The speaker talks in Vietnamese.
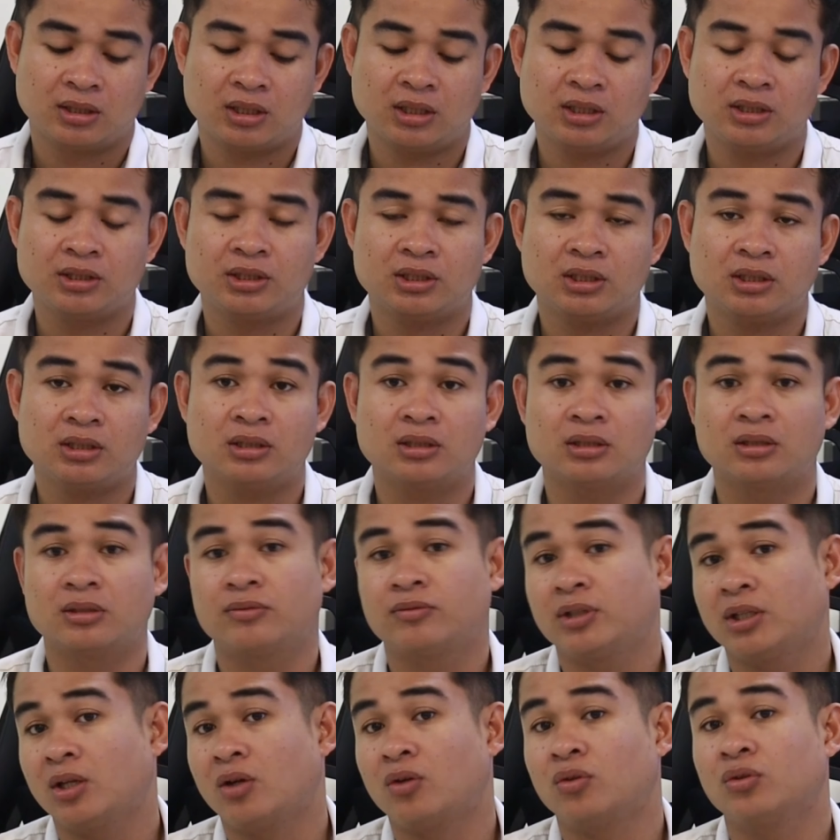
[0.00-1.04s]
năng hình chấn ở
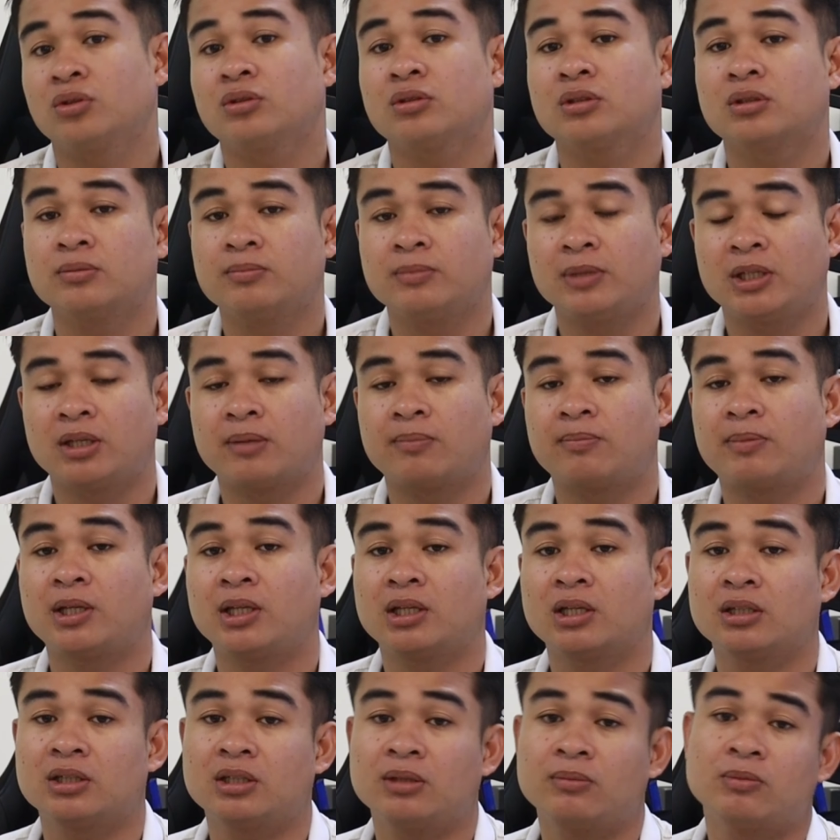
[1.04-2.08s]
video nhưng cứ miền tập
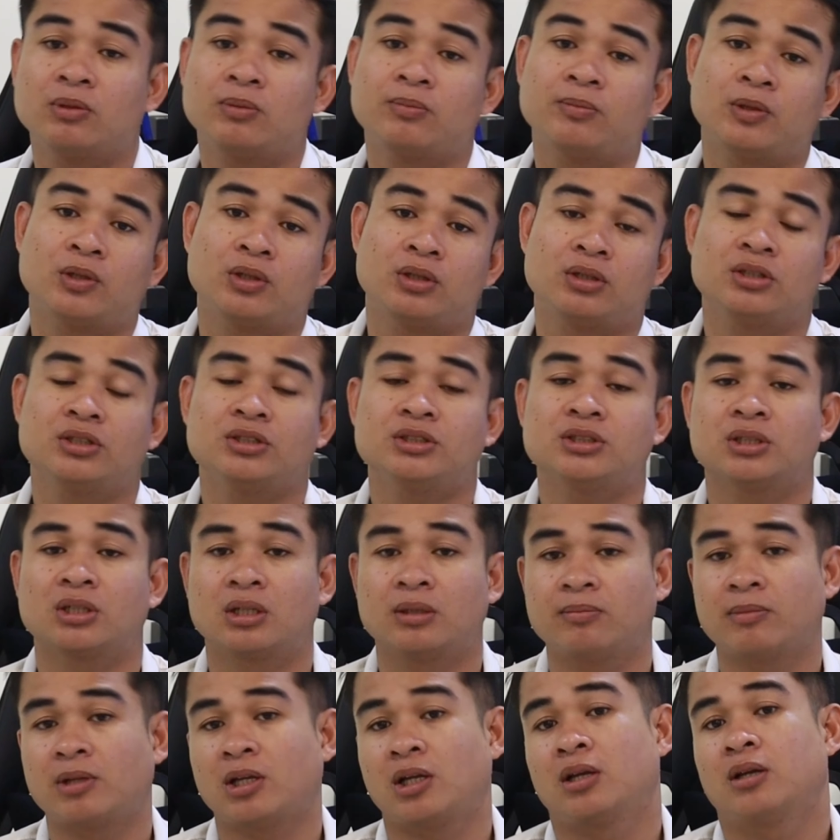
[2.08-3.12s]
ban năng tiếp bông bò này sừng
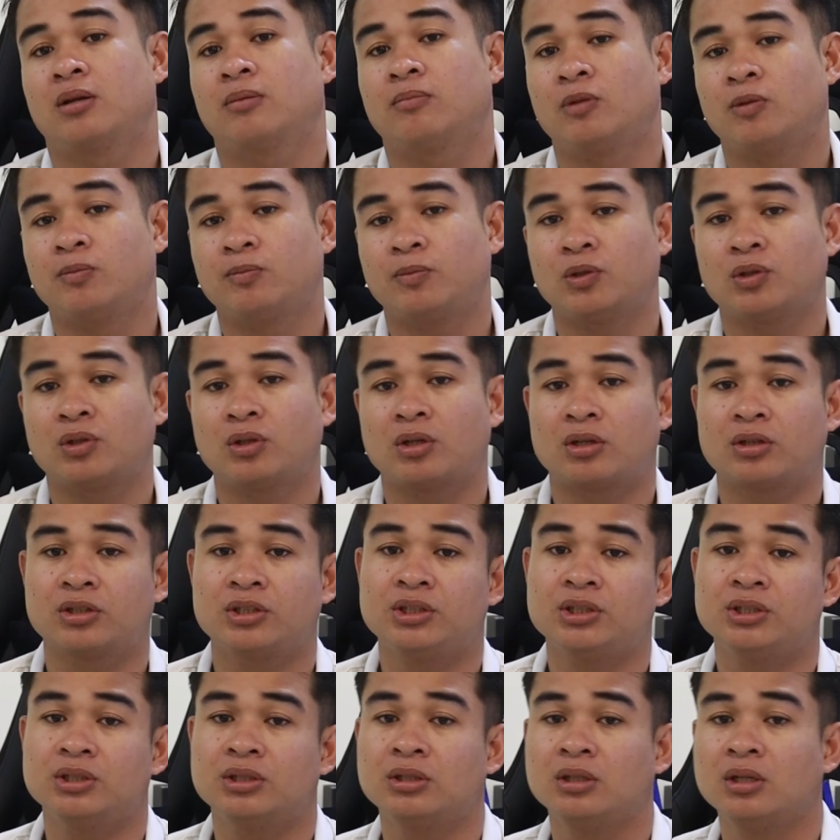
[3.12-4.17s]
cam tha bông bò nọ
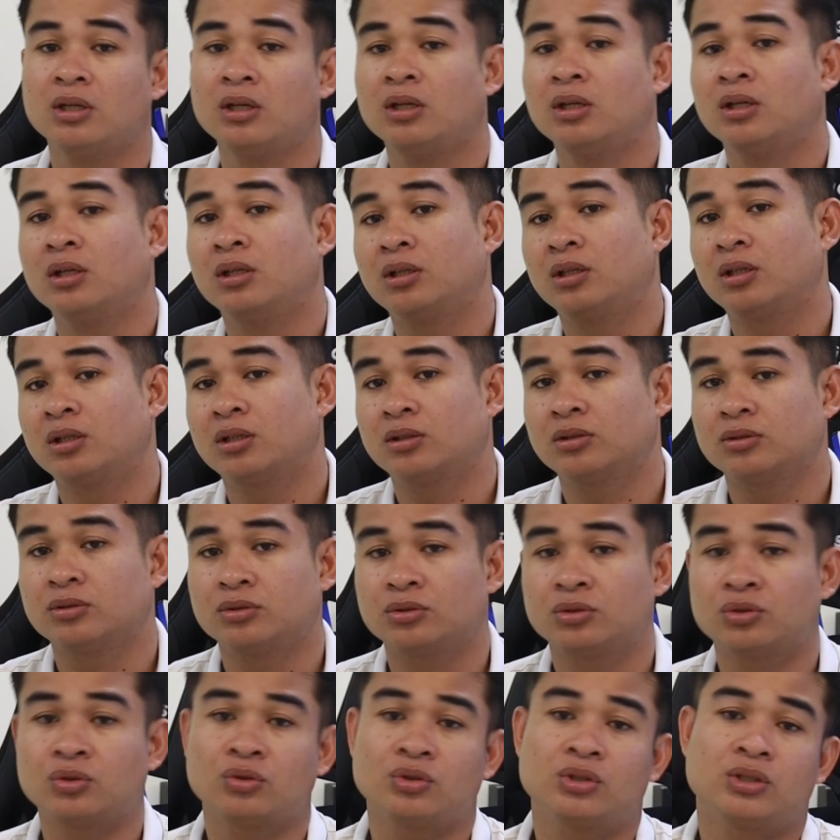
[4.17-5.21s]
thì
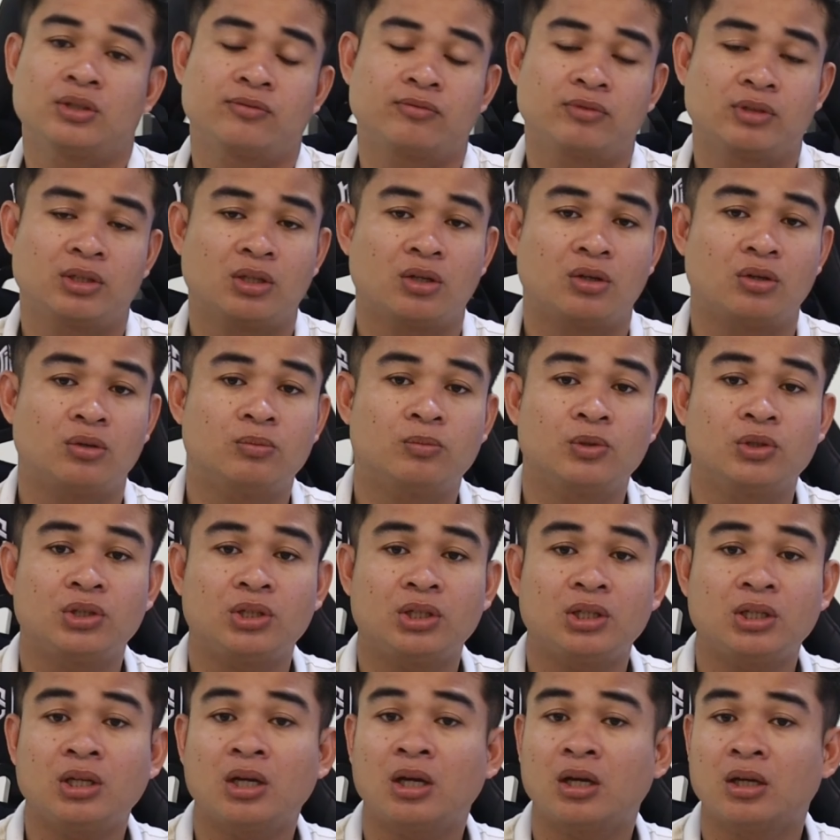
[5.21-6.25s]
năng cho cho video mới
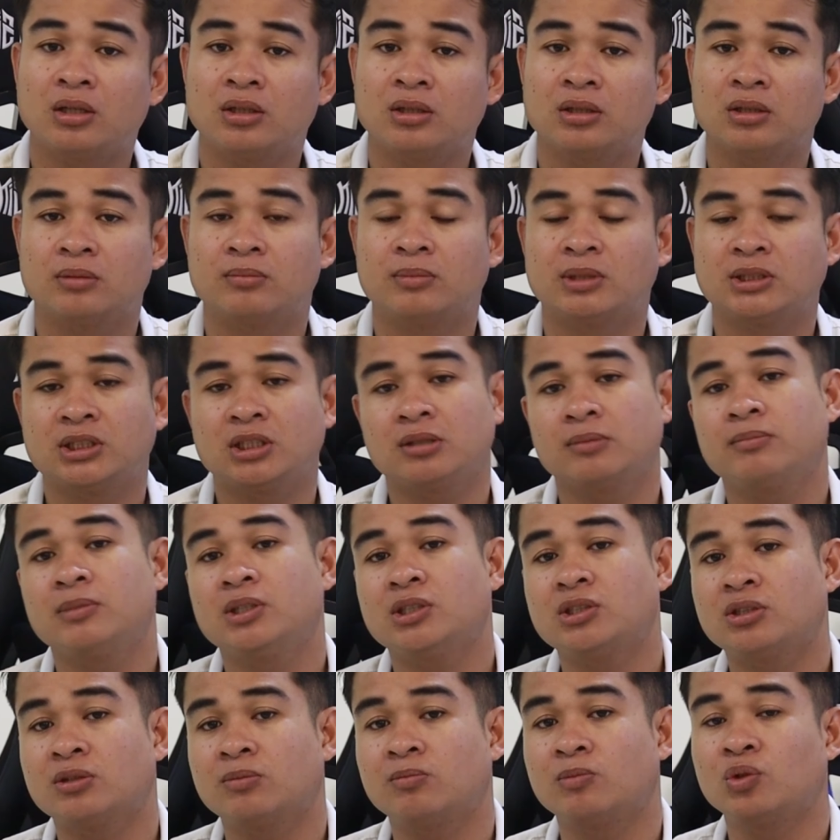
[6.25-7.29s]
ní hay ở bớt sang
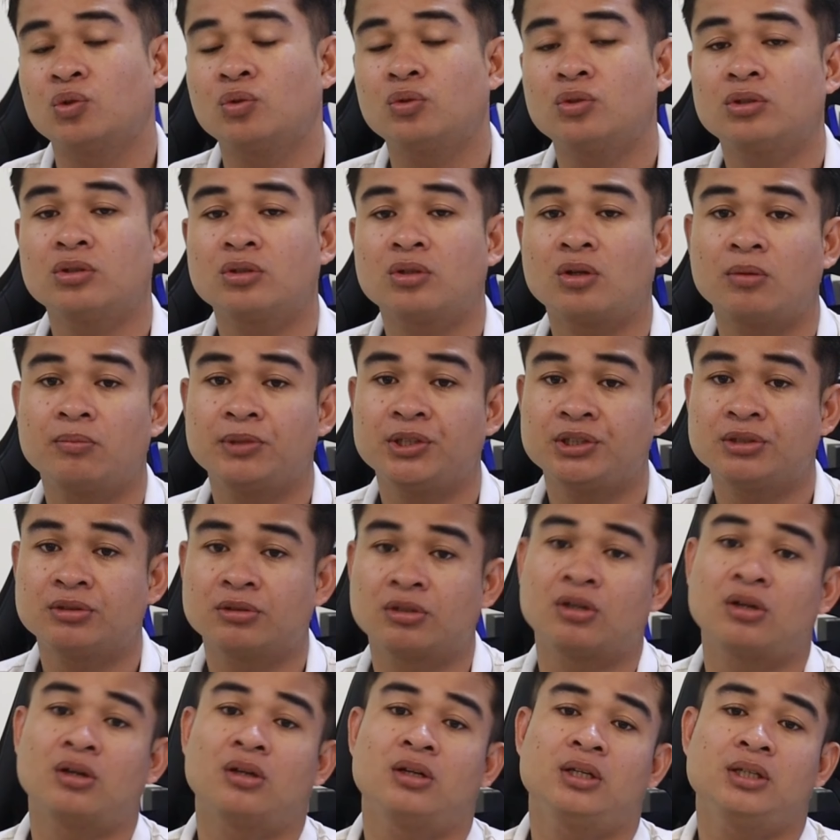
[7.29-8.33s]
miền sầm núi rồi con miền
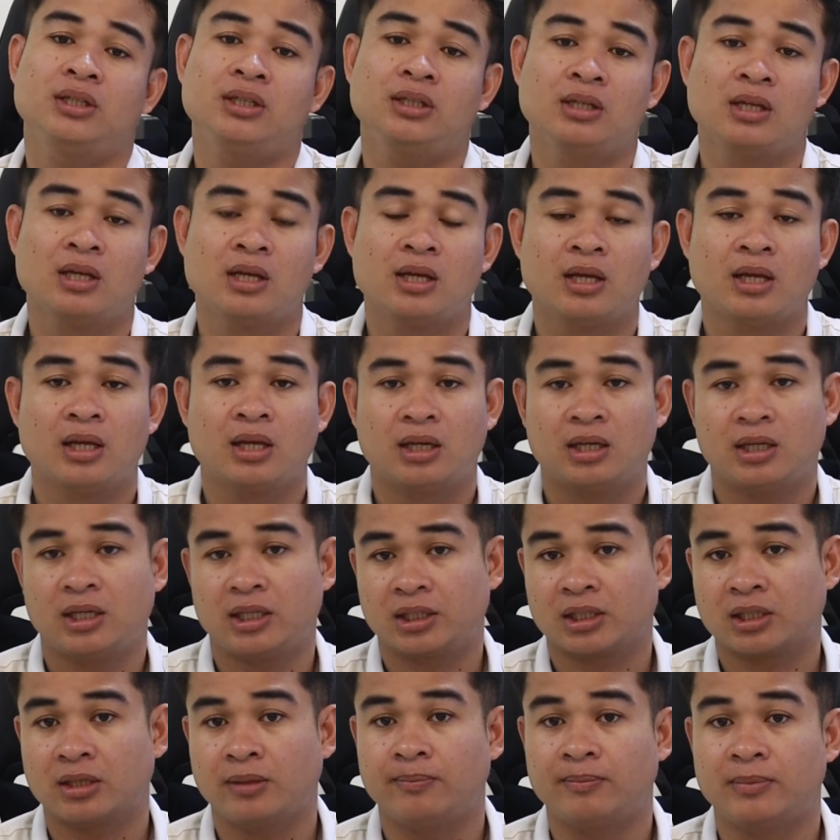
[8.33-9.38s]
trồng ngõ lấy
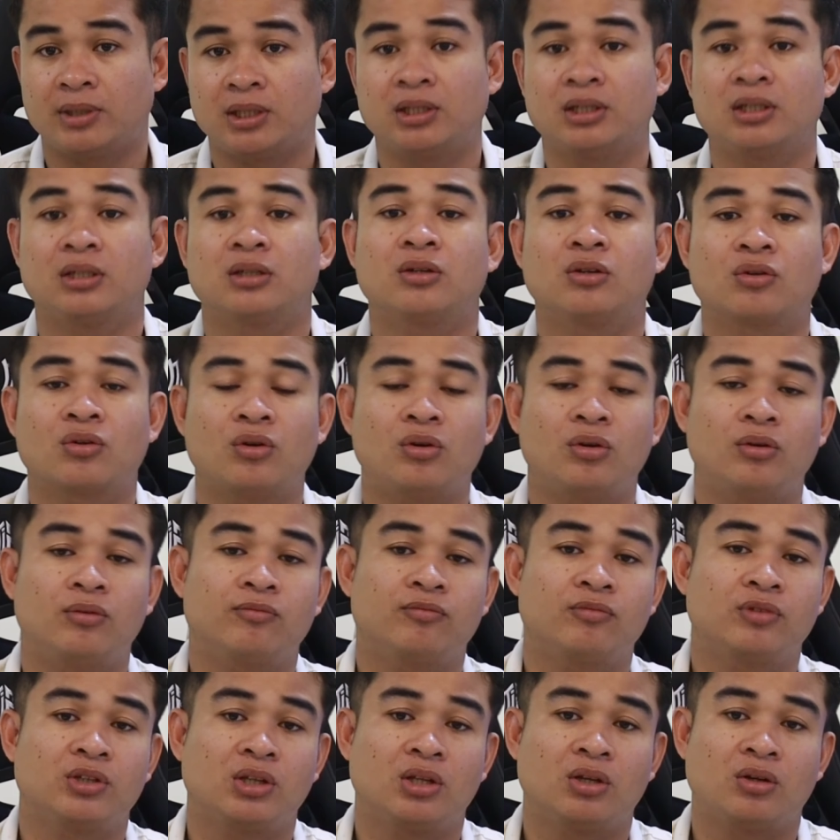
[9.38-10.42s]
ai comment rồi còn
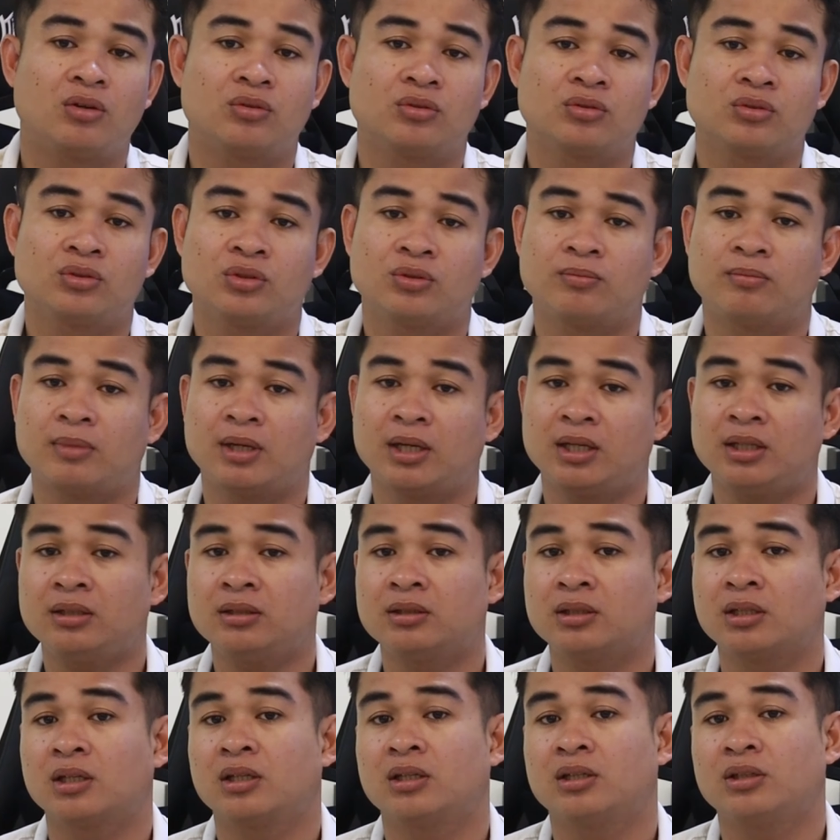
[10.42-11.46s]
khom video nhom má
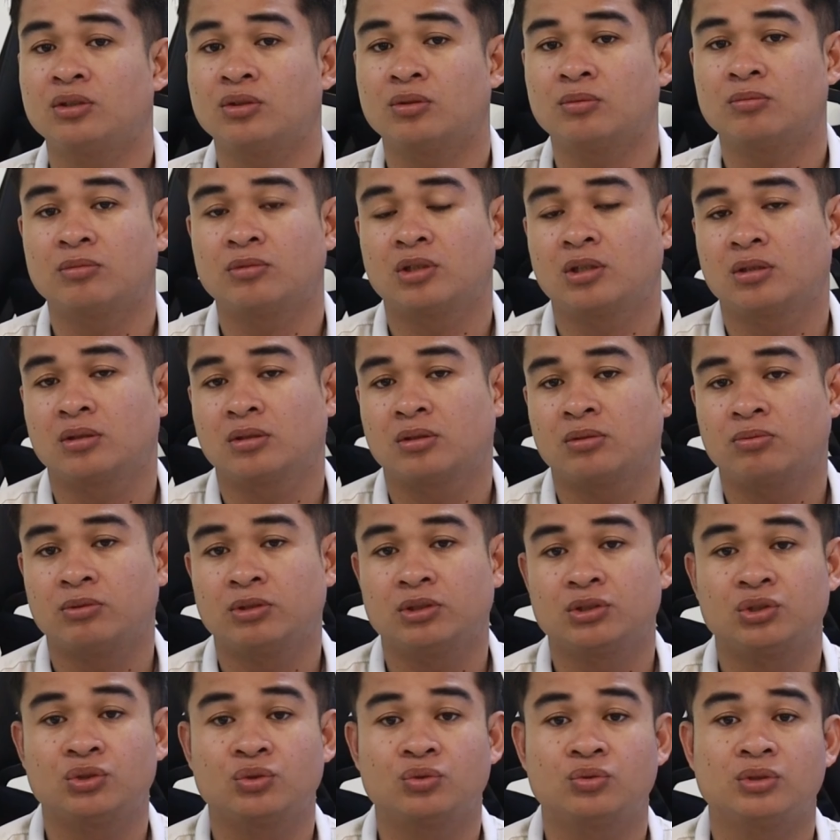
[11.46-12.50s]
năng nhom năng
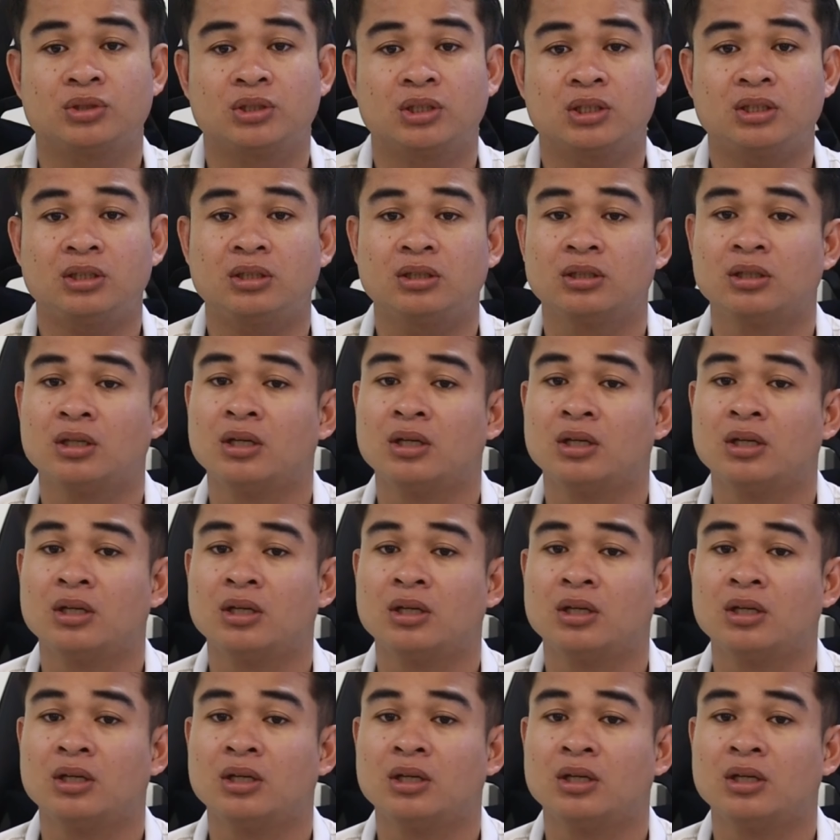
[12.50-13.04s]
vừa chôn chấn